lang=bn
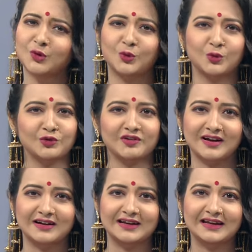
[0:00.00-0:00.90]
কোনো
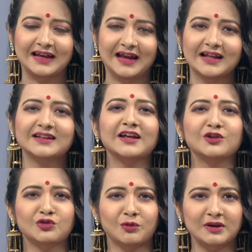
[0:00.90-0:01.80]
ছাড় নেই তাই
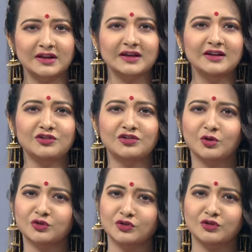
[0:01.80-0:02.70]
সবাইকেই
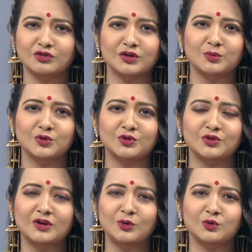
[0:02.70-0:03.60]
সচেতনতার মধ্য
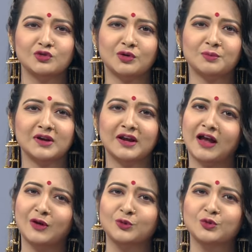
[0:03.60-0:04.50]
দিয়ে উৎসবকে
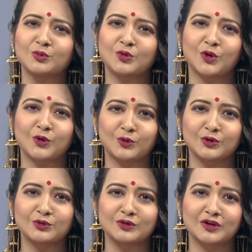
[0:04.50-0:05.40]
আনন্দমুখর করে
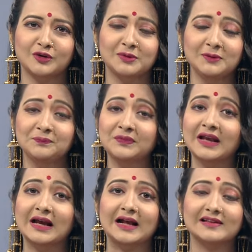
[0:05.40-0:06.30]
তুলতে হবে
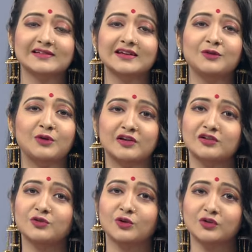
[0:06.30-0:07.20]
আজকে
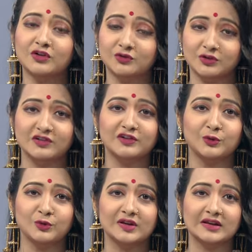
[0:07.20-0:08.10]
রাশিচক্রের
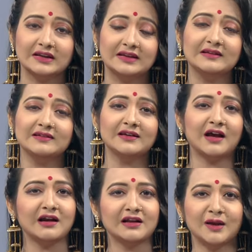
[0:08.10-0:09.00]
দৃষ্টিকোণ থেকে দিনটি
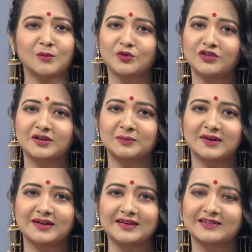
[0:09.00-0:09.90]
কার কেমন যেতে
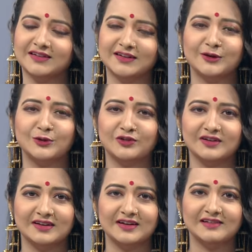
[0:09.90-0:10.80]
পারে সেটি একটু
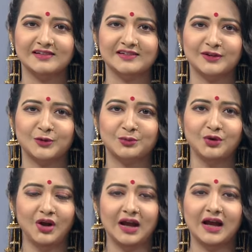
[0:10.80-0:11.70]
জেনে নেওয়ার চেষ্টা করব
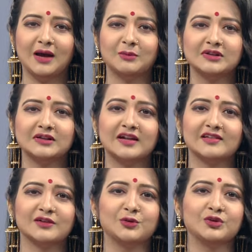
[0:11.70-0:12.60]
আমাদের
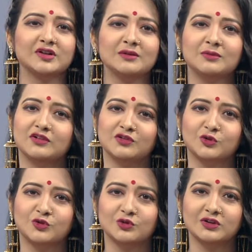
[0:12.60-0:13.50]
আজকের অতিথি বিশিষ্ট
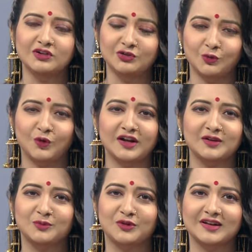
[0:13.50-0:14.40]
জ্যোতিষ
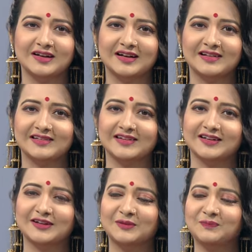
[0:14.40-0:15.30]
ওয়াহিদ মুরাদের কাছ থেকে